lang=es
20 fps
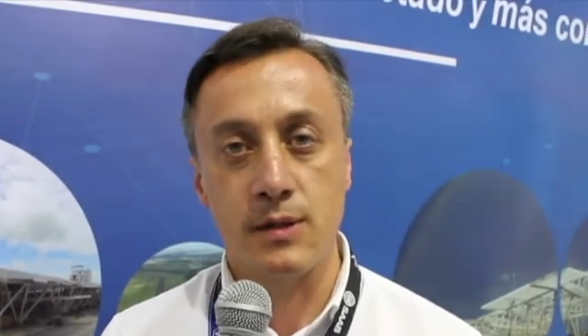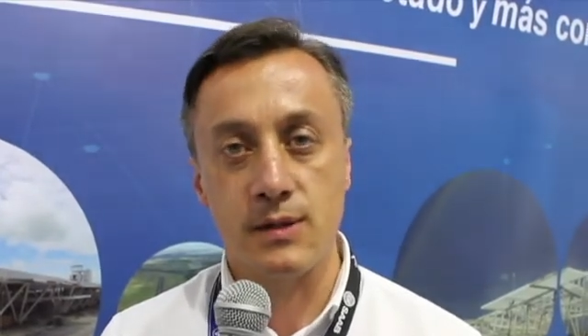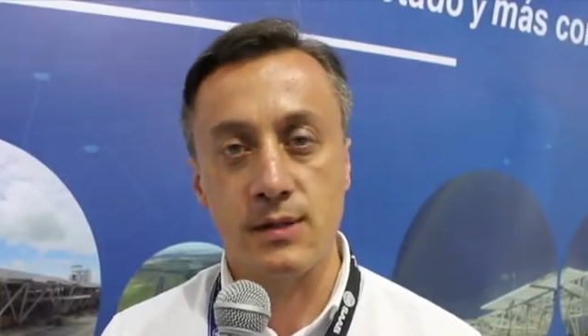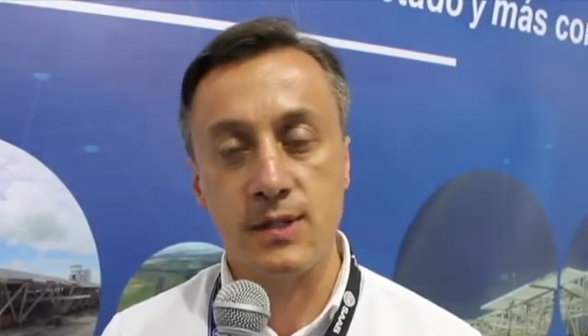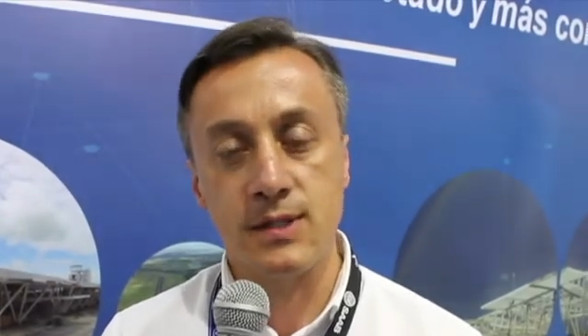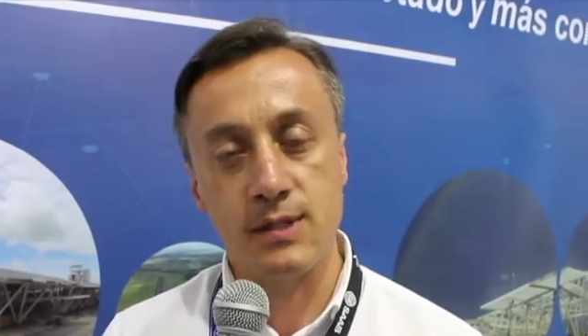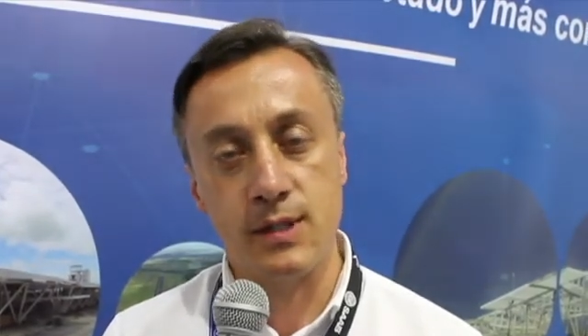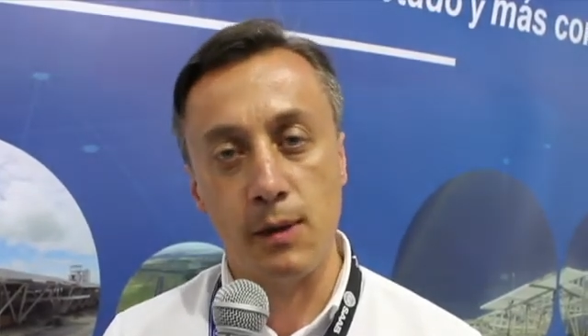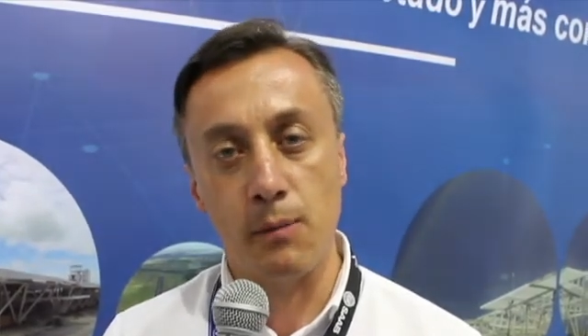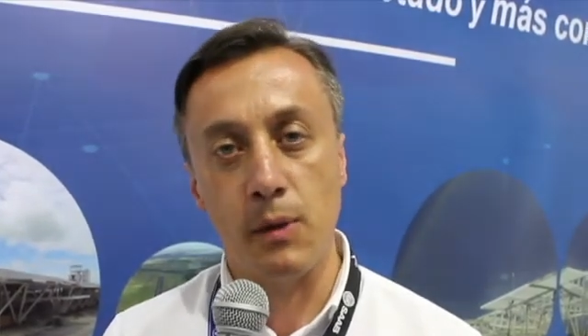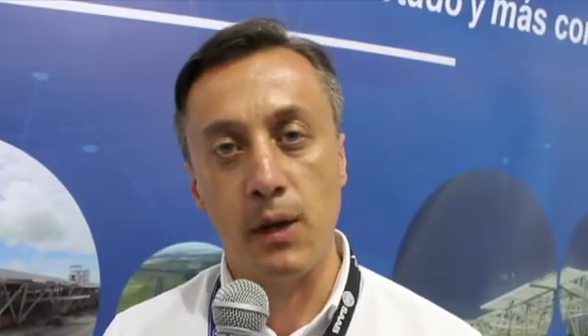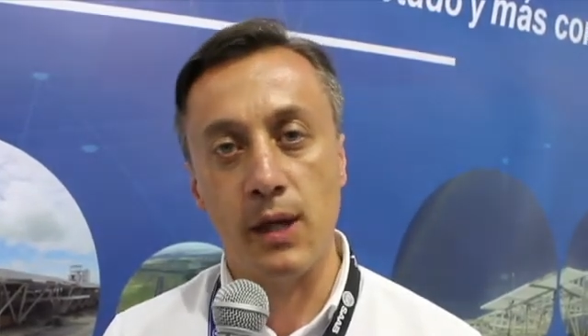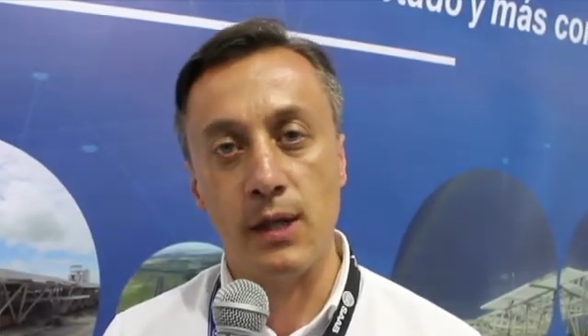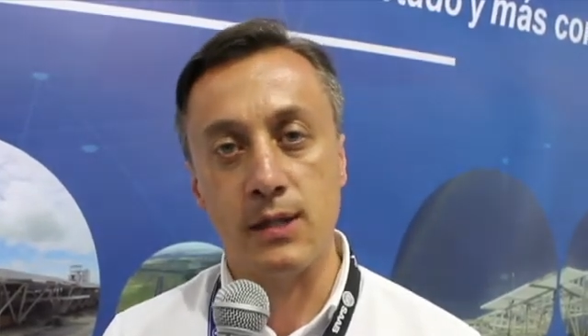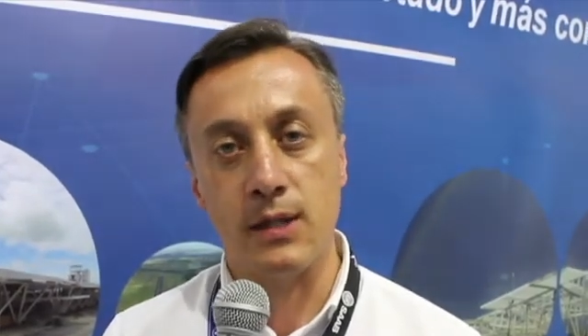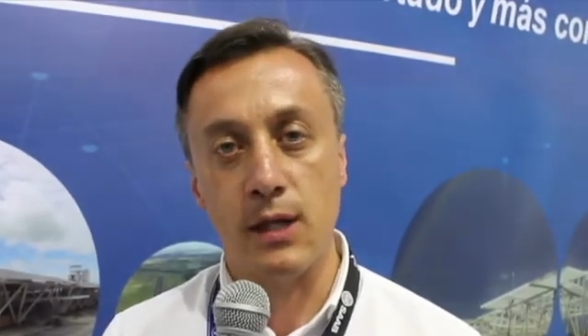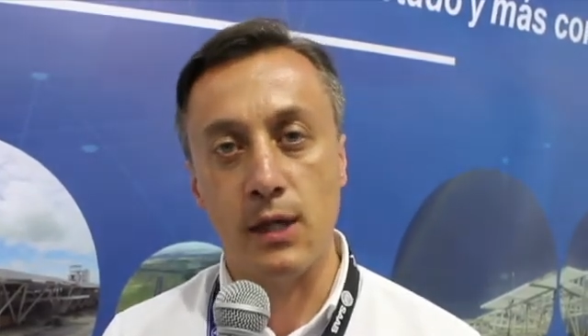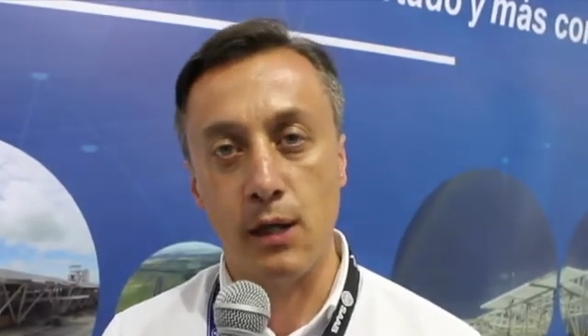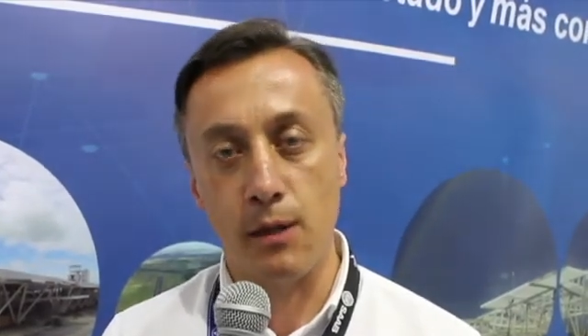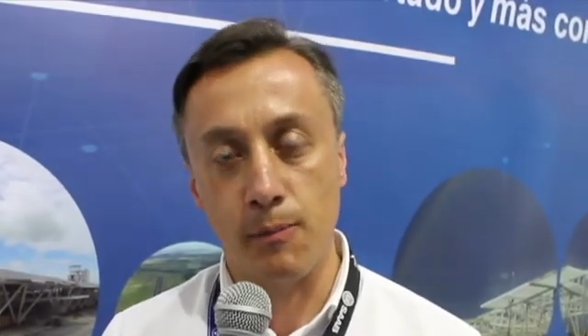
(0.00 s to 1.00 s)

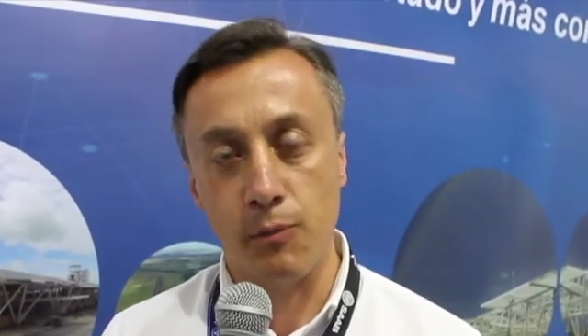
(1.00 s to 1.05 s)
sistema Trainer